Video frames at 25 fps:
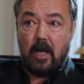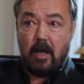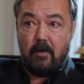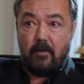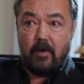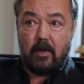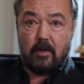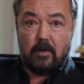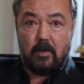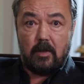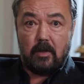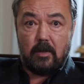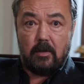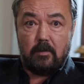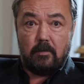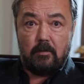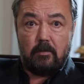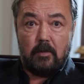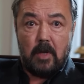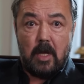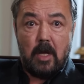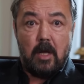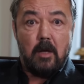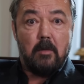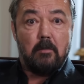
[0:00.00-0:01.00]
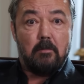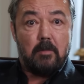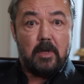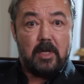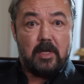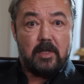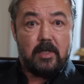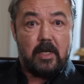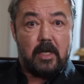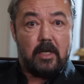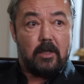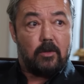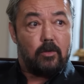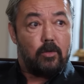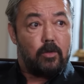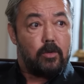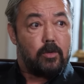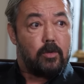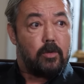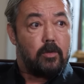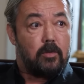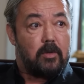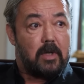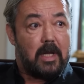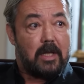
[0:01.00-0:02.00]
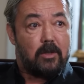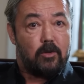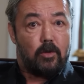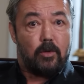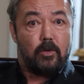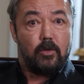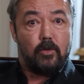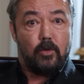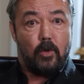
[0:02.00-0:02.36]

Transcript: evet dedim. Bizleri Dursun Leto'nun